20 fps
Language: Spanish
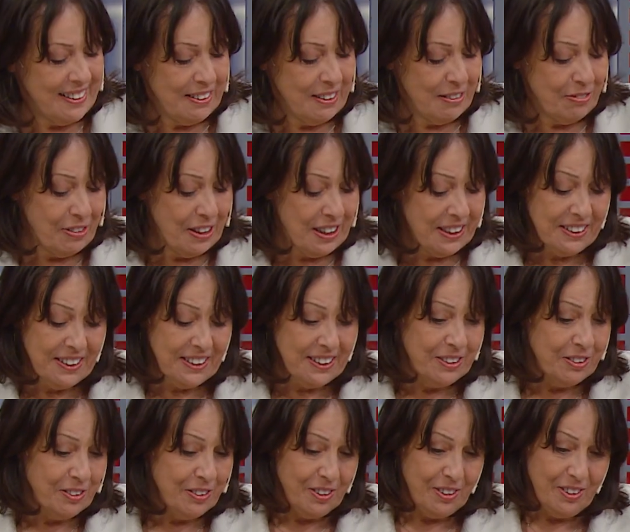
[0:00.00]
y te
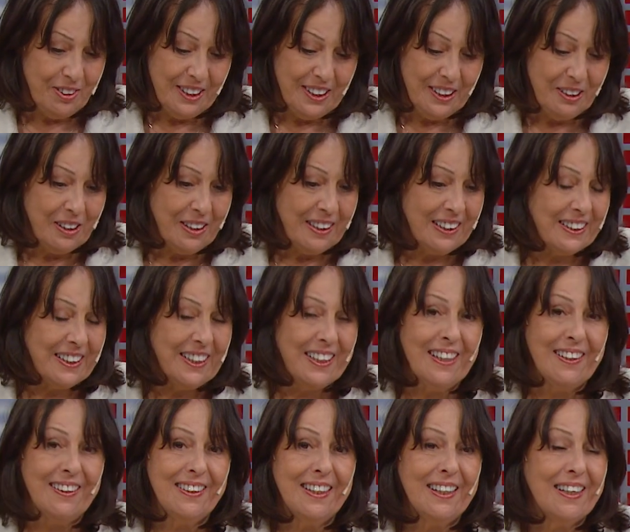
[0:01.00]
felicito. Y esta
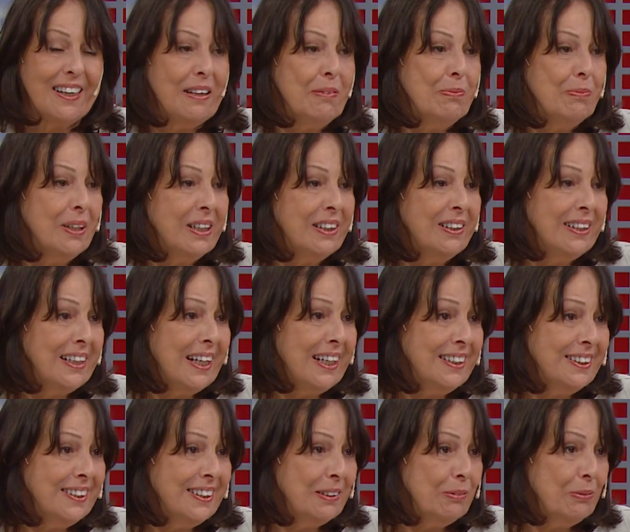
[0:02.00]
idea de
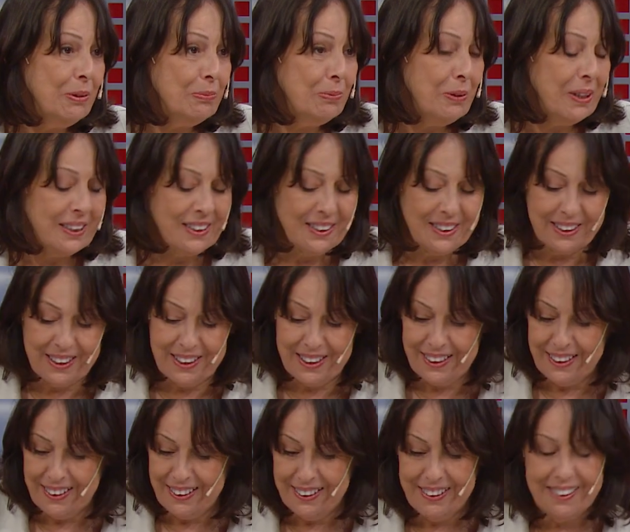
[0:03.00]
reinventarse me
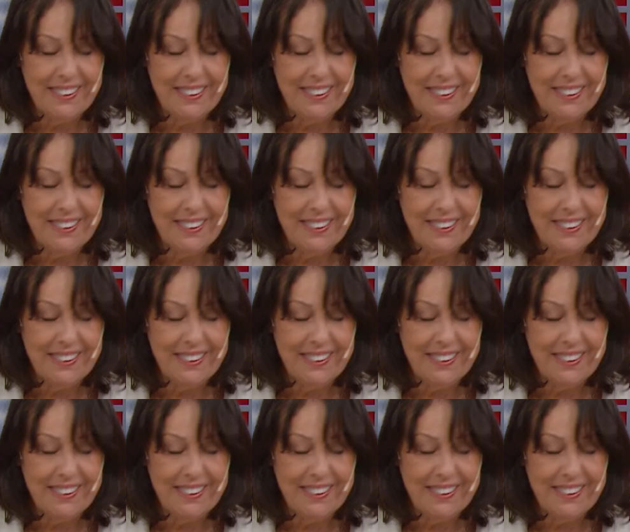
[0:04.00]
parece...